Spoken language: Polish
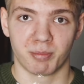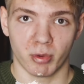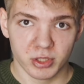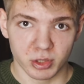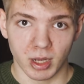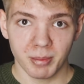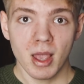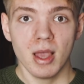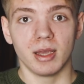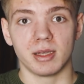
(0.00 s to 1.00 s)
wpłaciłem
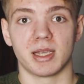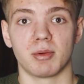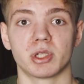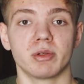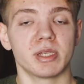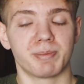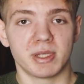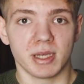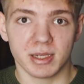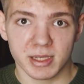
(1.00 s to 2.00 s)
i założyłem
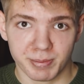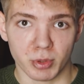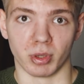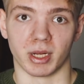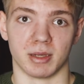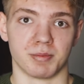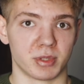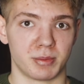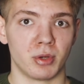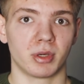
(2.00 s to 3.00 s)
specjalnie zbiórkę.
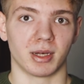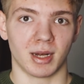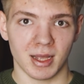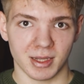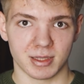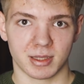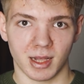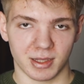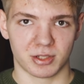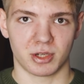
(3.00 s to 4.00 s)
Zbiórkę dla nas,
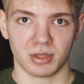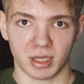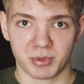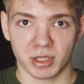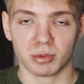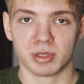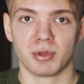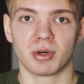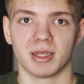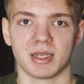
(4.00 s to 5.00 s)
dla nas żadnych przygód.
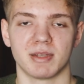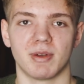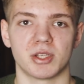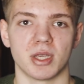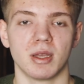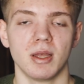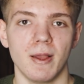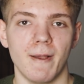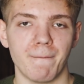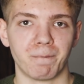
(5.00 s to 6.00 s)
Zbiórka nazywa się...
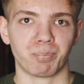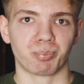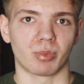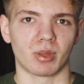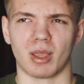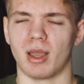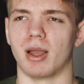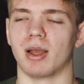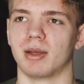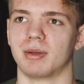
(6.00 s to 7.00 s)
Ech,
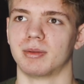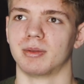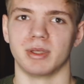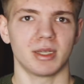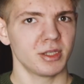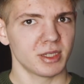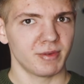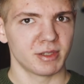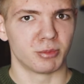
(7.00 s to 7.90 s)
jak się nazywa